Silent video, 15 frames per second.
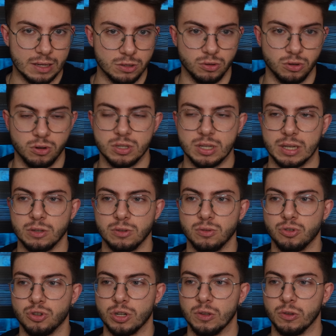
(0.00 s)
sono cose che
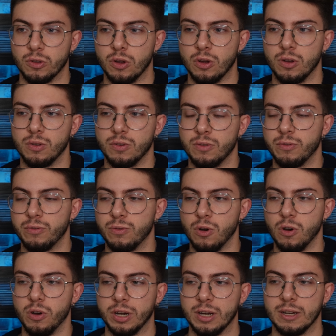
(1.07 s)
succedono
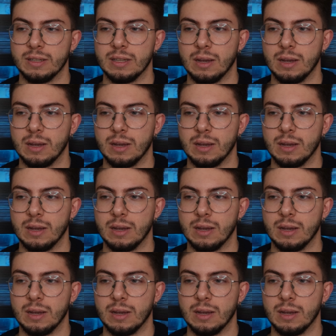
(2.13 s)
fuori